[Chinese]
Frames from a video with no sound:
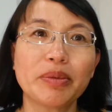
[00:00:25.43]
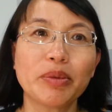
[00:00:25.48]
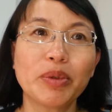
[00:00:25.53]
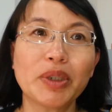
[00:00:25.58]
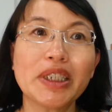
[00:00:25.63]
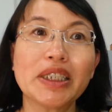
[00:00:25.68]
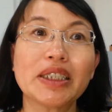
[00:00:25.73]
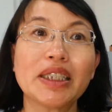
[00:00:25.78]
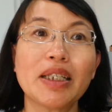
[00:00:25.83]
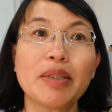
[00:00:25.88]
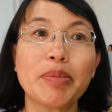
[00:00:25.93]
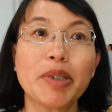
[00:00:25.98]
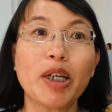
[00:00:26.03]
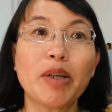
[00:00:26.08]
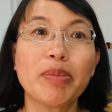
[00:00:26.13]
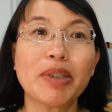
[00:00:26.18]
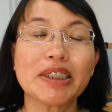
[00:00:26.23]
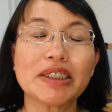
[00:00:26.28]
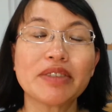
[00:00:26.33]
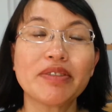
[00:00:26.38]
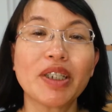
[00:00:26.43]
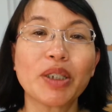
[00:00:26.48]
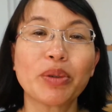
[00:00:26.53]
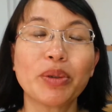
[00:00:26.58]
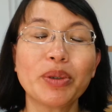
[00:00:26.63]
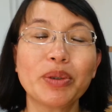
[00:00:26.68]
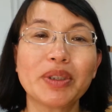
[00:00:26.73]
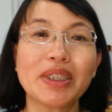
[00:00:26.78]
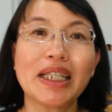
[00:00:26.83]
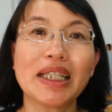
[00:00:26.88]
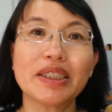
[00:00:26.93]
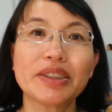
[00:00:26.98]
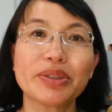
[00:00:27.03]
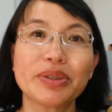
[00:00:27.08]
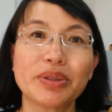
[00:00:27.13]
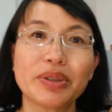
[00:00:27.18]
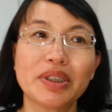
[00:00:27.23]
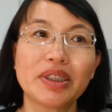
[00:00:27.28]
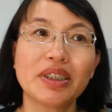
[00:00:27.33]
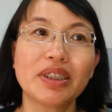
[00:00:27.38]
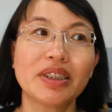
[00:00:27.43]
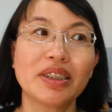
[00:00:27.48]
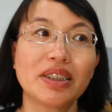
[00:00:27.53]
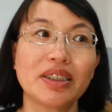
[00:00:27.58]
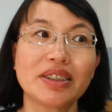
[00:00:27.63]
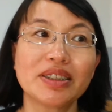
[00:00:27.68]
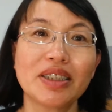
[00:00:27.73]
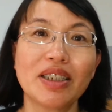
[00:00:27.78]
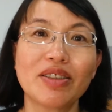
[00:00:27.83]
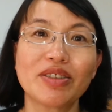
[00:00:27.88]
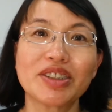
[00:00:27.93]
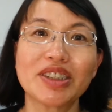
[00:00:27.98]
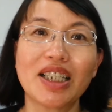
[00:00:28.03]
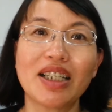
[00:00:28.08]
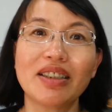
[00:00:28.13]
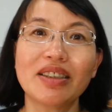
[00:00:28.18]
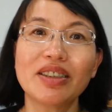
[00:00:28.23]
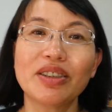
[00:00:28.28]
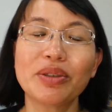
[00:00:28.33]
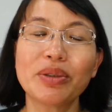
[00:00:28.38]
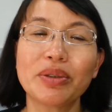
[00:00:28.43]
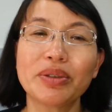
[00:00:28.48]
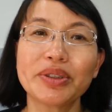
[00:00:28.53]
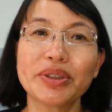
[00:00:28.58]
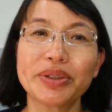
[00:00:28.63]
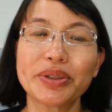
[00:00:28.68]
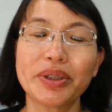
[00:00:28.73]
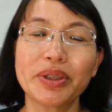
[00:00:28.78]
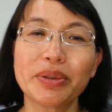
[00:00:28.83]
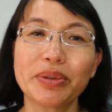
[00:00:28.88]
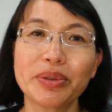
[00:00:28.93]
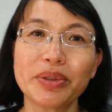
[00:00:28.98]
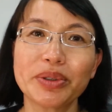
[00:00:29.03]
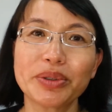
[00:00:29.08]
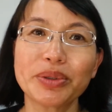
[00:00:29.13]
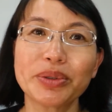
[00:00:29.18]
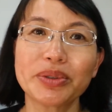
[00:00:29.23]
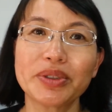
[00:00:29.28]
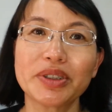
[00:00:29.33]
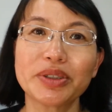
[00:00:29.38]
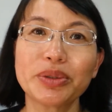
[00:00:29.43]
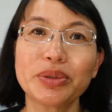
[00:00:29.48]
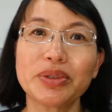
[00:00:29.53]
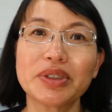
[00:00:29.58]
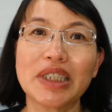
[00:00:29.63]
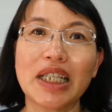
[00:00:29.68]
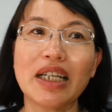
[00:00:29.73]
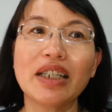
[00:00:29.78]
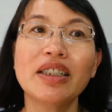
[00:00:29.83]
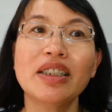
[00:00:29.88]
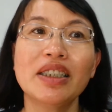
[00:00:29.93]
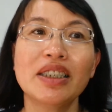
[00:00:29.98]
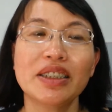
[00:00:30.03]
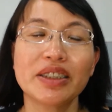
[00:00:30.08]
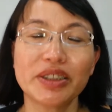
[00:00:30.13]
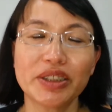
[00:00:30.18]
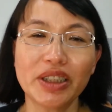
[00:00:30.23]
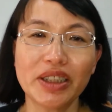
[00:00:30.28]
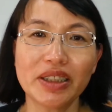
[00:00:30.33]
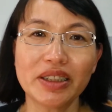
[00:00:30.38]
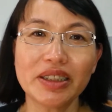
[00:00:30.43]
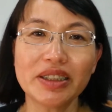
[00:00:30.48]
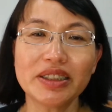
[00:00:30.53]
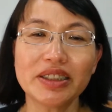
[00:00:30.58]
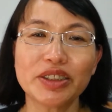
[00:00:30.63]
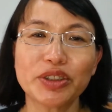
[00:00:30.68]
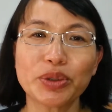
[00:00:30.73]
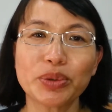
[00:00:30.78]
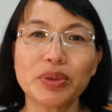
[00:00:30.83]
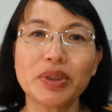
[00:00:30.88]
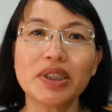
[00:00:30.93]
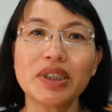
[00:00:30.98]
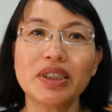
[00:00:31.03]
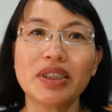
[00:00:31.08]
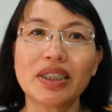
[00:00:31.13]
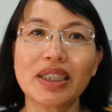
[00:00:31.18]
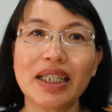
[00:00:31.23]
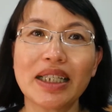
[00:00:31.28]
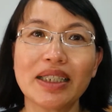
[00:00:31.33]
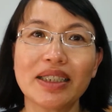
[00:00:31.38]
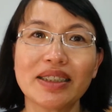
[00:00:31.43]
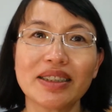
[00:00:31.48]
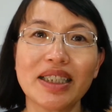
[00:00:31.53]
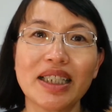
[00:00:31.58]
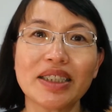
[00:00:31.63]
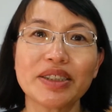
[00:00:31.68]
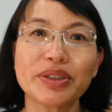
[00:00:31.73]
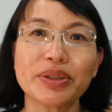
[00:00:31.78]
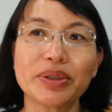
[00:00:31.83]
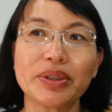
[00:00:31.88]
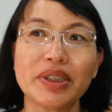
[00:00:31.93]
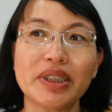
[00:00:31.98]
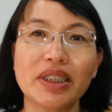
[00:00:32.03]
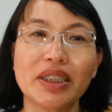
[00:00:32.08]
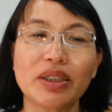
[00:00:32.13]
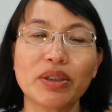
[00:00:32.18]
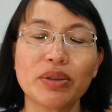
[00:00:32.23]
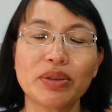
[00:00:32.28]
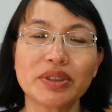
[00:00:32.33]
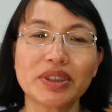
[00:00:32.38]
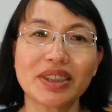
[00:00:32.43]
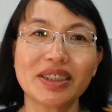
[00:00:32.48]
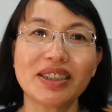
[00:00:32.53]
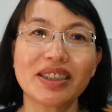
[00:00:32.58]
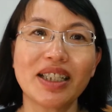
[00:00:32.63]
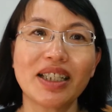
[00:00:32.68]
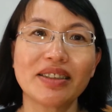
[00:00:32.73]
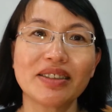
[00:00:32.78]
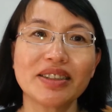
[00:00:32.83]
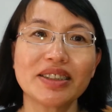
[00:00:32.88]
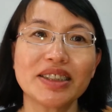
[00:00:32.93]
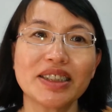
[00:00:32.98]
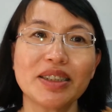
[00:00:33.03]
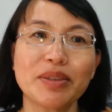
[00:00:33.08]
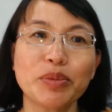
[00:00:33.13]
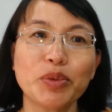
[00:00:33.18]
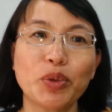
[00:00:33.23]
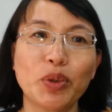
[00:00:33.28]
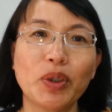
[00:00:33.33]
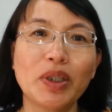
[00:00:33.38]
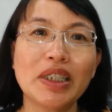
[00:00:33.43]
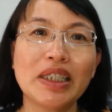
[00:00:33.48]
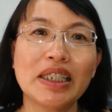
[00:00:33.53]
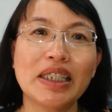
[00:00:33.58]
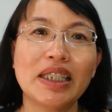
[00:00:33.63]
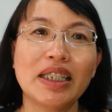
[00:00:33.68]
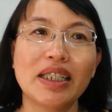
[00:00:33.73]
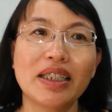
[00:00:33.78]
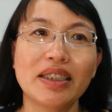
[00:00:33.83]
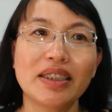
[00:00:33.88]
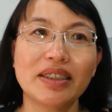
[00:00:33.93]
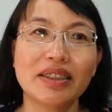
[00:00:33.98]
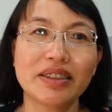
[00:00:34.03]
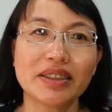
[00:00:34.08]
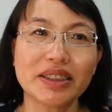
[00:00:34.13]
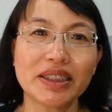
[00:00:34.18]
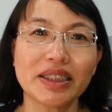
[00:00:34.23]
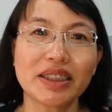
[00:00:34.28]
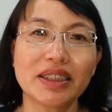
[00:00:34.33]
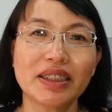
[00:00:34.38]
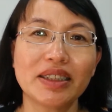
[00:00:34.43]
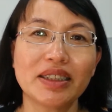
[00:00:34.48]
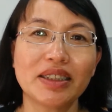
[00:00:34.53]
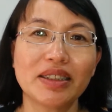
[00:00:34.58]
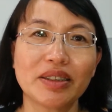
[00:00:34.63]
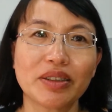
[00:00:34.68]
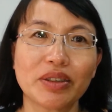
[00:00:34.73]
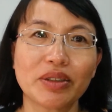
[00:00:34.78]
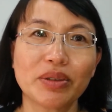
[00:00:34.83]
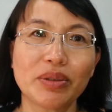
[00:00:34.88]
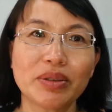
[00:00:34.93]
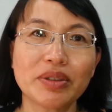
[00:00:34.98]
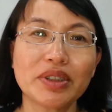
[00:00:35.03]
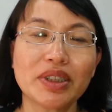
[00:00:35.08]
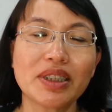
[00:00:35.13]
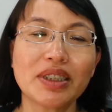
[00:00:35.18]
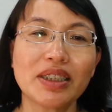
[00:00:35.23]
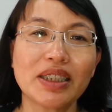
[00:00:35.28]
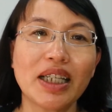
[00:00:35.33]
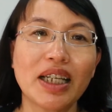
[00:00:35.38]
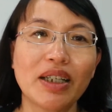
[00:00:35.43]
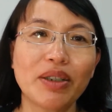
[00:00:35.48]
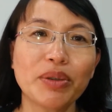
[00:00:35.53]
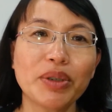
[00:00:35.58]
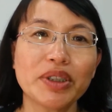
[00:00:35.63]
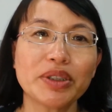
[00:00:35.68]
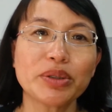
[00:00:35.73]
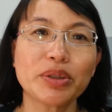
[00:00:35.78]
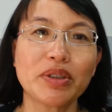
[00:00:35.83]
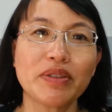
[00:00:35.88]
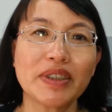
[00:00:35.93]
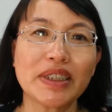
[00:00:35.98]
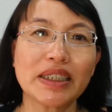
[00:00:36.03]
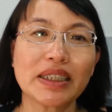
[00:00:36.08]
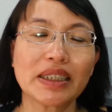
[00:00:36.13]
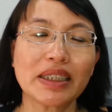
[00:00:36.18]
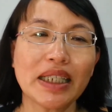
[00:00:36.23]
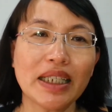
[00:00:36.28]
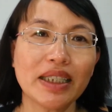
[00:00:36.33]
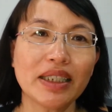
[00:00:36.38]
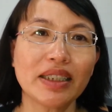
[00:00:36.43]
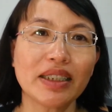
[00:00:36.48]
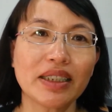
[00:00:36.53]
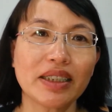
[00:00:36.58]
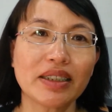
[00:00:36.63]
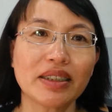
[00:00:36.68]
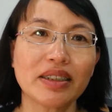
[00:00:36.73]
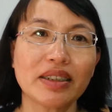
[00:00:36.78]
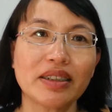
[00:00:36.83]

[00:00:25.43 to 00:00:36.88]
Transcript: 我也代表北京外国语大学的校长和孔子学院工作处的处长，呃，一起祝贺开里大学孔子课堂的揭幕。呃，这个孔子课堂会作为开里